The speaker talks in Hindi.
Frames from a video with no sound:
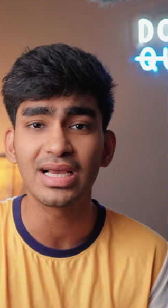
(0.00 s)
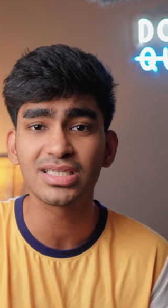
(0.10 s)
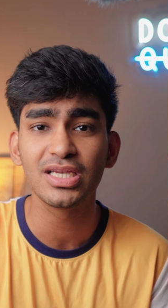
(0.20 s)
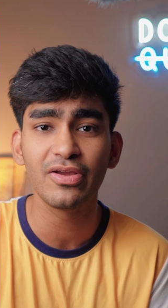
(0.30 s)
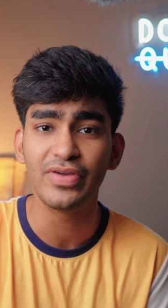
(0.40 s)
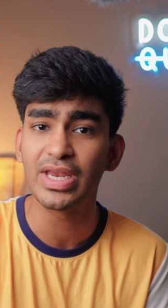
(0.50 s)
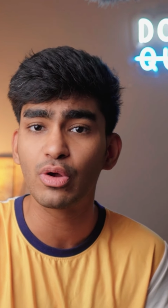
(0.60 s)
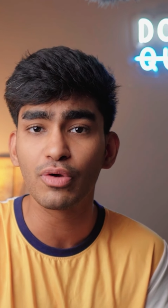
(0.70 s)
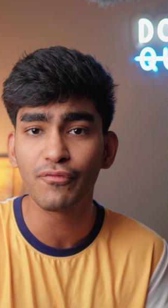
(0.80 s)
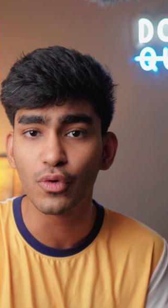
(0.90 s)
एक्चुअली अ वेरी
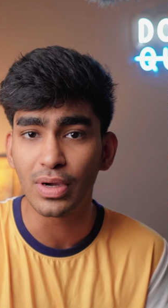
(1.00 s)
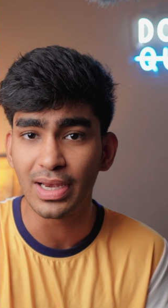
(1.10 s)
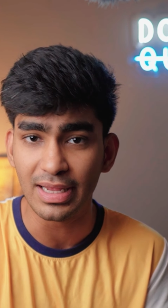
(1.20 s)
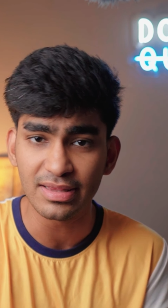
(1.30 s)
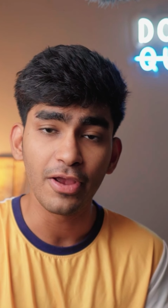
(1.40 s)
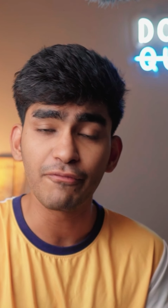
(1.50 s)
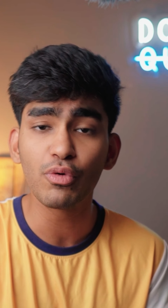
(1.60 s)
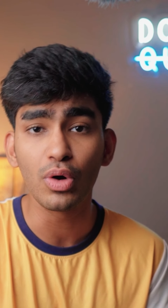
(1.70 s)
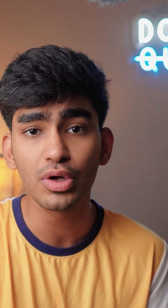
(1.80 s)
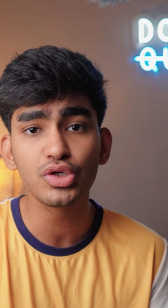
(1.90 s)
गुड फोकल लेंथ इफ
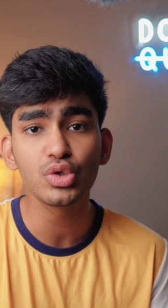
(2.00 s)
यू वॉन्ट टू